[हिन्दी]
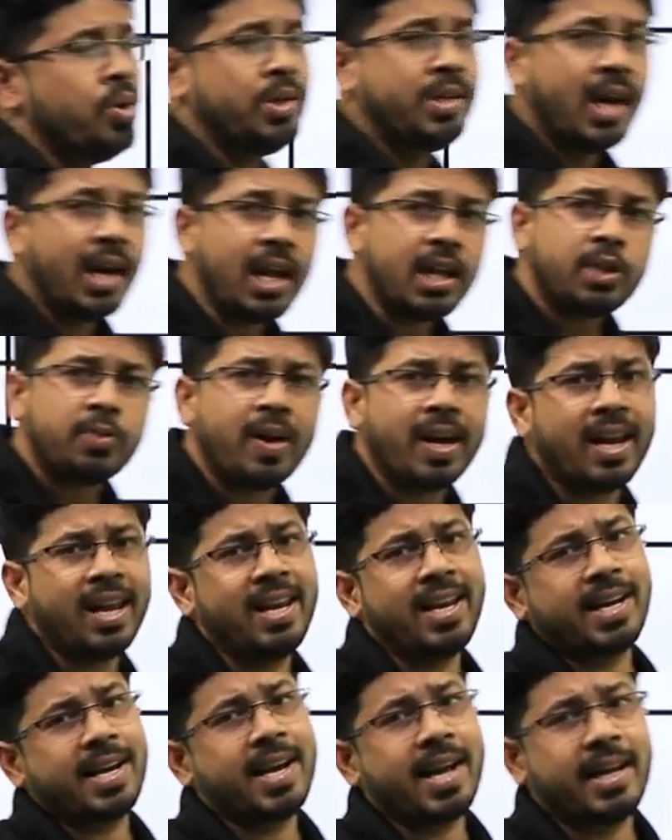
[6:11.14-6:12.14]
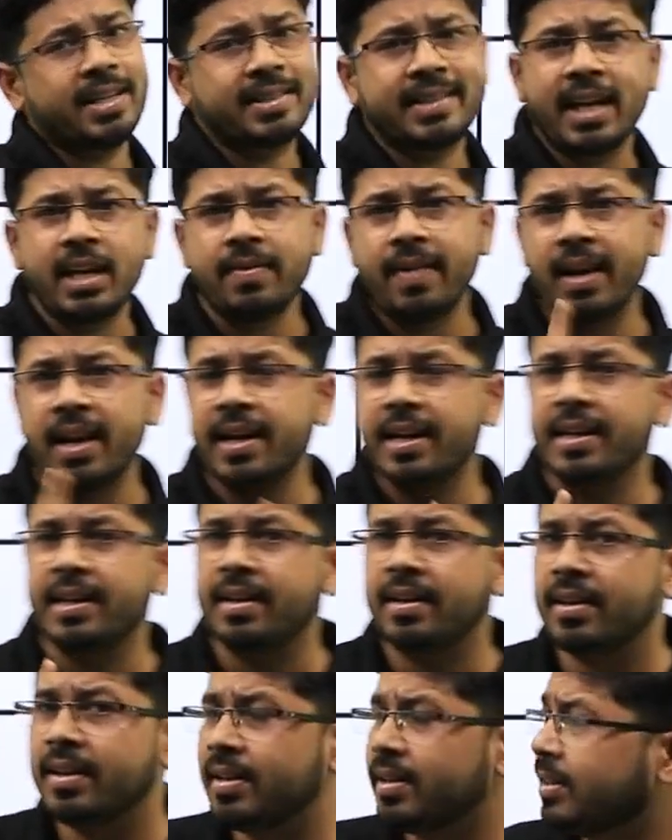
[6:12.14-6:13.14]
गलत वाला लिखना है सही वाला
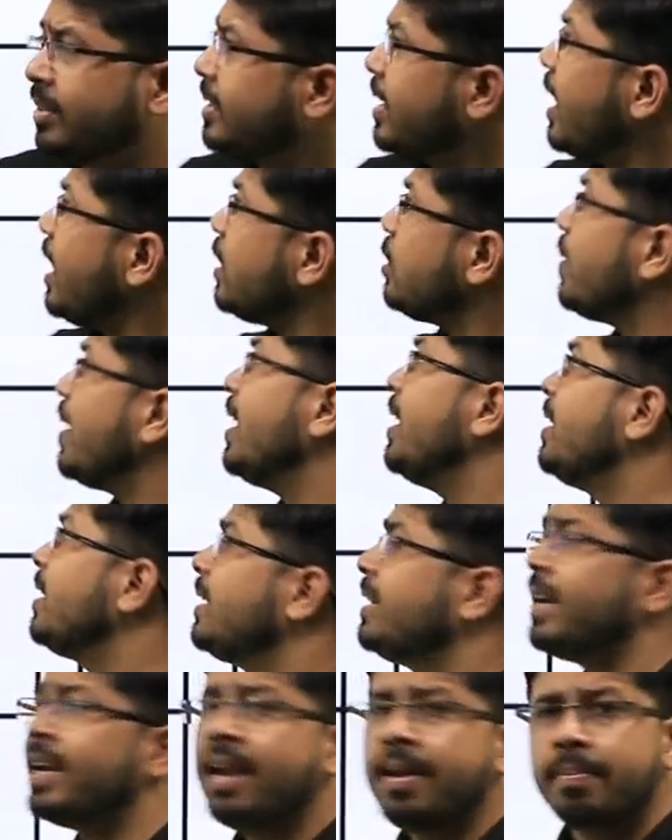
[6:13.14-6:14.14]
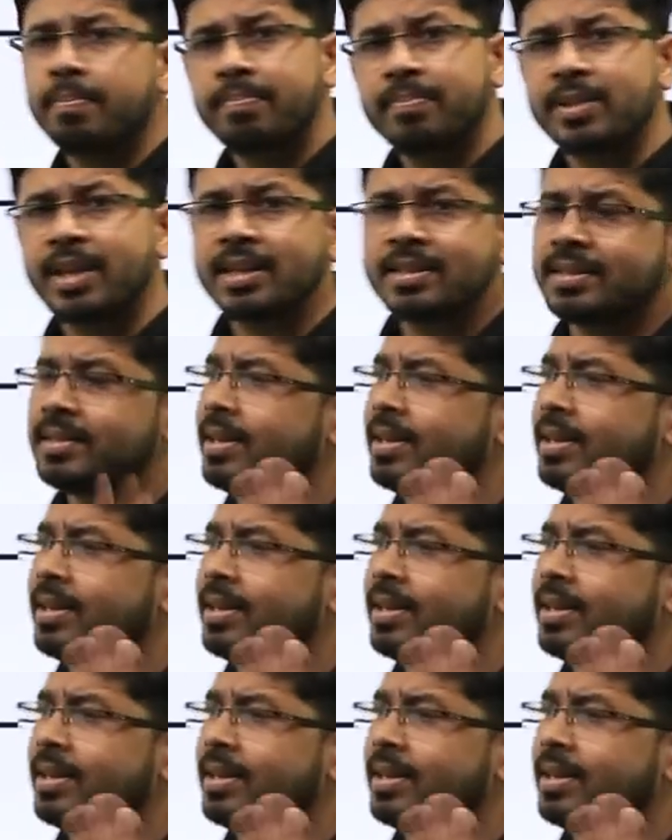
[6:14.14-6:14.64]
नहीं गलत वाला लिखते दस